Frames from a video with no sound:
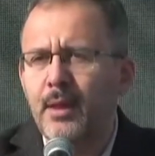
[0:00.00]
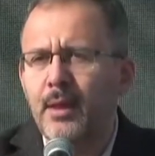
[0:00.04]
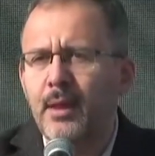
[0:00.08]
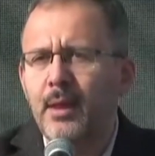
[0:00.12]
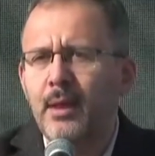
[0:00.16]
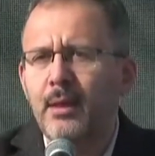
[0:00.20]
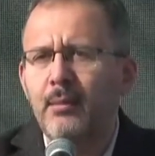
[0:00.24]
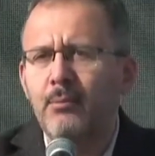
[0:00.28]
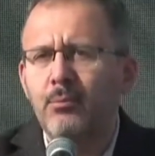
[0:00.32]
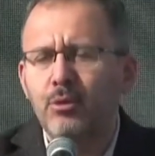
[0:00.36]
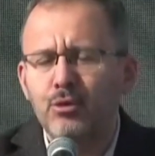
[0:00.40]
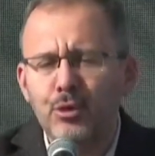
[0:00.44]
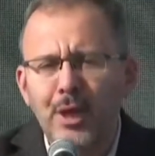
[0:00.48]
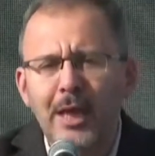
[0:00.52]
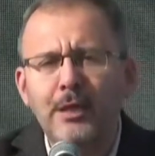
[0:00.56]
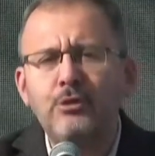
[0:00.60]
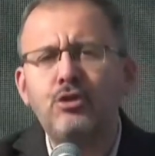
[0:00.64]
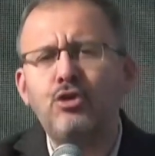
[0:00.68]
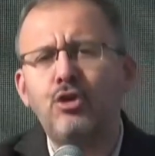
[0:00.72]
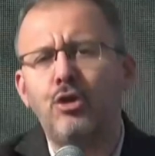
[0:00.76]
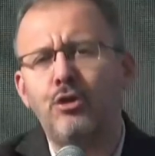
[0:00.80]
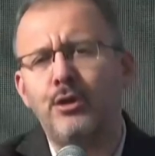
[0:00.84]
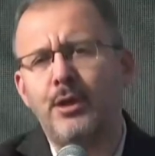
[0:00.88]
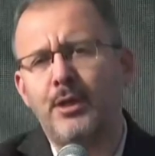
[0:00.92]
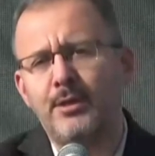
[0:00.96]
bundan
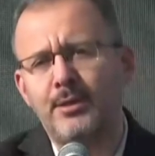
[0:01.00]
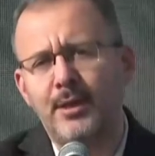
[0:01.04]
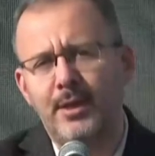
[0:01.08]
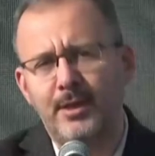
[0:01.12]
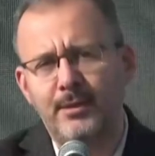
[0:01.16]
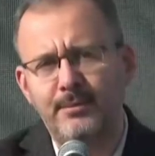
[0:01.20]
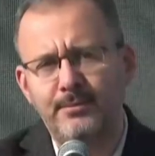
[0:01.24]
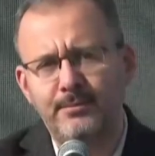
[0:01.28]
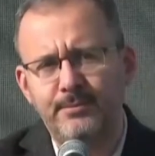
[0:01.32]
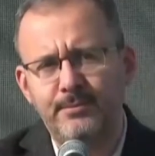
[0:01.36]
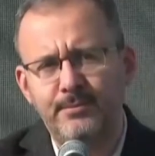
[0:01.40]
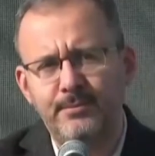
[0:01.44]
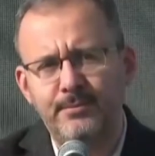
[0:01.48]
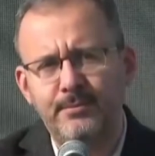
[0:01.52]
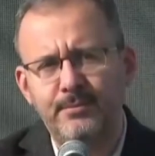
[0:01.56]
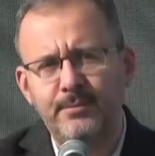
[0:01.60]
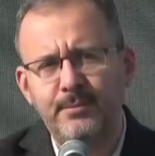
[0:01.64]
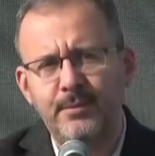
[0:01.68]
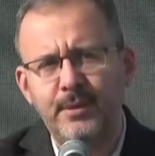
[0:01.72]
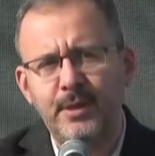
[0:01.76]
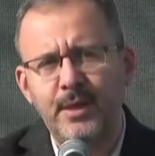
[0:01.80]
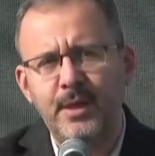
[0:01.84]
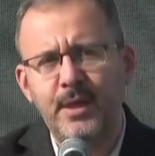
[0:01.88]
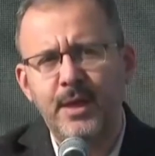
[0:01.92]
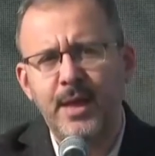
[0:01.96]
sonra da
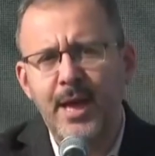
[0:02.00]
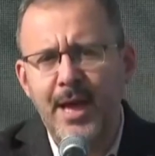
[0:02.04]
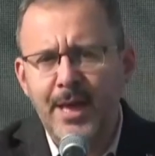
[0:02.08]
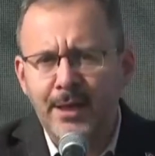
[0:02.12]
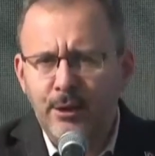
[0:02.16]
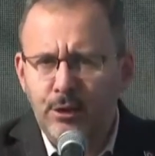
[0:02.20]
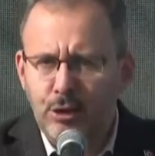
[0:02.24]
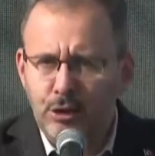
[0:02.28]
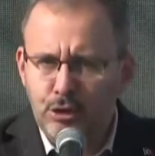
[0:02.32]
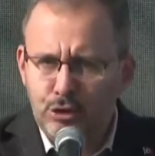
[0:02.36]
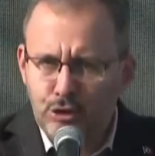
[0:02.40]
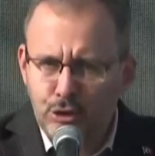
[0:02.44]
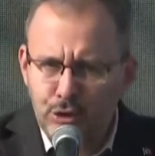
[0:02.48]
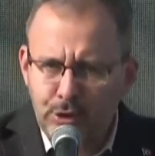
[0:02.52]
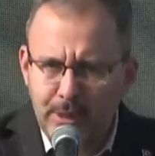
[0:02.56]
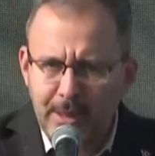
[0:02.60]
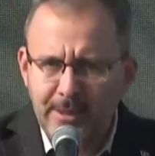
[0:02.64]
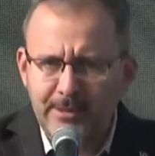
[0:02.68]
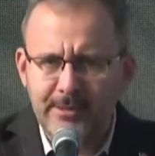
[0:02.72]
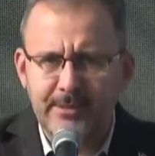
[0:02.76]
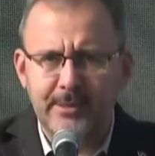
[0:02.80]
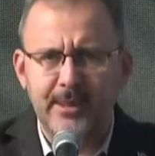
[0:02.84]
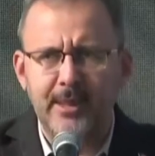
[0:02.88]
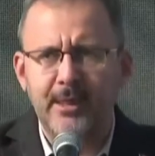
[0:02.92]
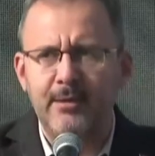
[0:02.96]
en güçlü
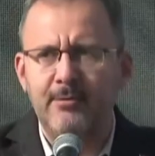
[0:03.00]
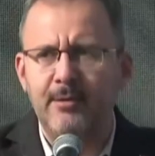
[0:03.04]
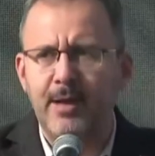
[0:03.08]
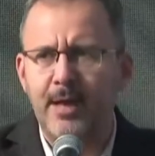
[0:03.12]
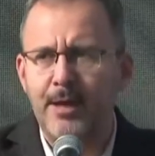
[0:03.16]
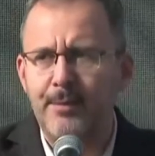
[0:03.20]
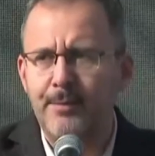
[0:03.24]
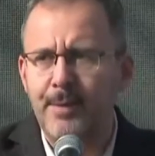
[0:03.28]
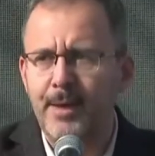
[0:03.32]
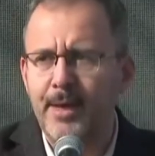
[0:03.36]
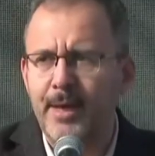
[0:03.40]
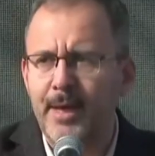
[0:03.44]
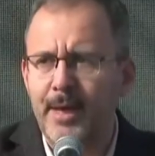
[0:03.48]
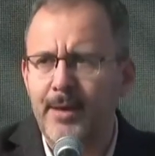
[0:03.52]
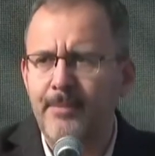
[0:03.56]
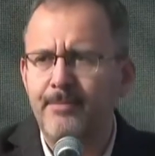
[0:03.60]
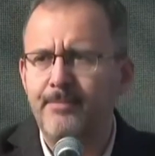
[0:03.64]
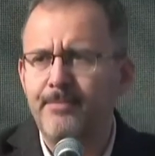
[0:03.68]
desteği vermeye,